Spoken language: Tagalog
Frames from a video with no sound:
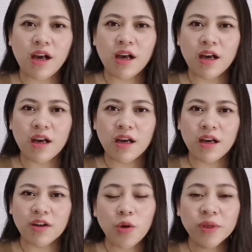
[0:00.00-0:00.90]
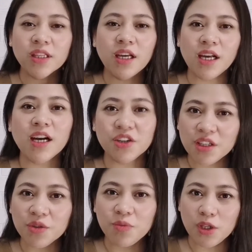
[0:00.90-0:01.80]
Uh, comment na lang kayo
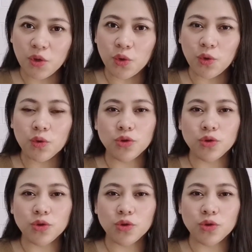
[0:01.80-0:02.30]
down below kung